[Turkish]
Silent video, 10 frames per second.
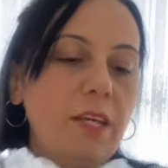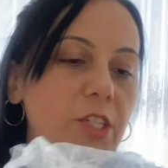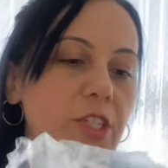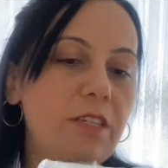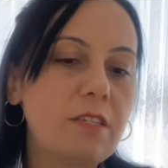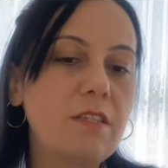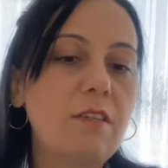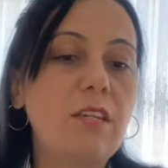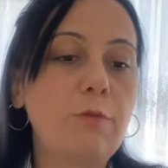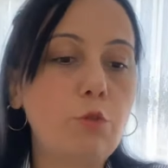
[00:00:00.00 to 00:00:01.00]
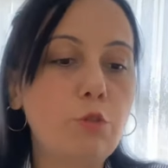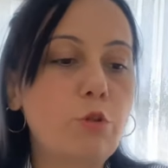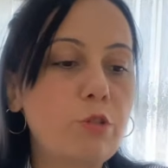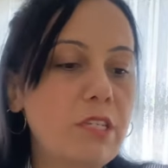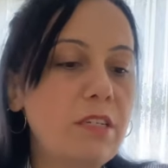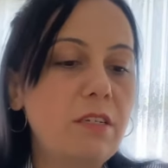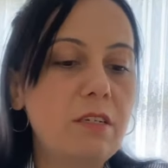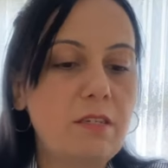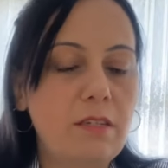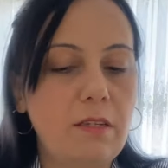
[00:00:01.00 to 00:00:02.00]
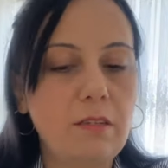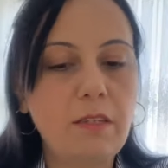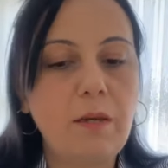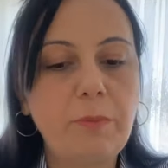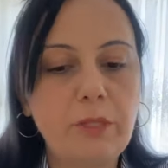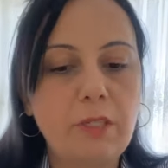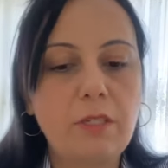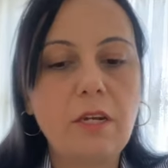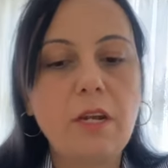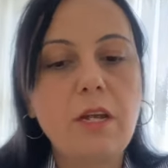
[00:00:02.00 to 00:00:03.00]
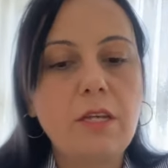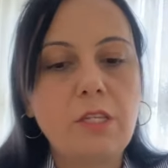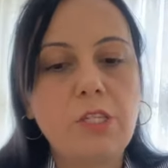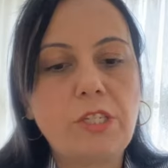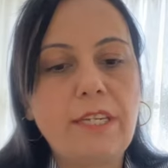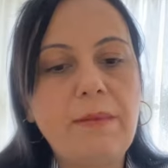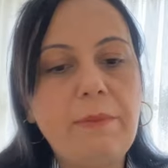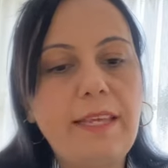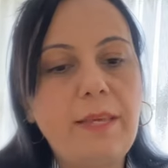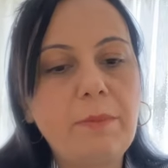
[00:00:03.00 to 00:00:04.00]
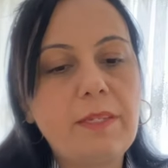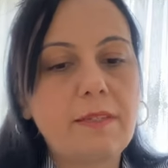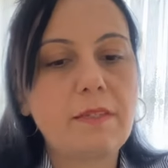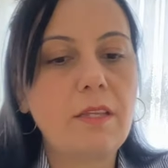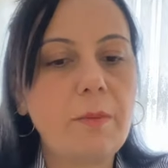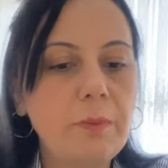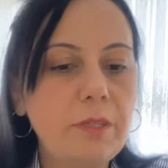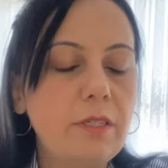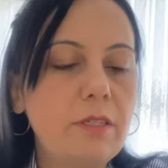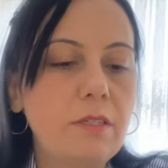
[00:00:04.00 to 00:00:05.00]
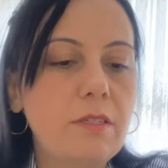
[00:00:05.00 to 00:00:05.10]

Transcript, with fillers: İçerisinde tavuk soslanır, salata yapılır, işte ne bileyim kısır yapılır.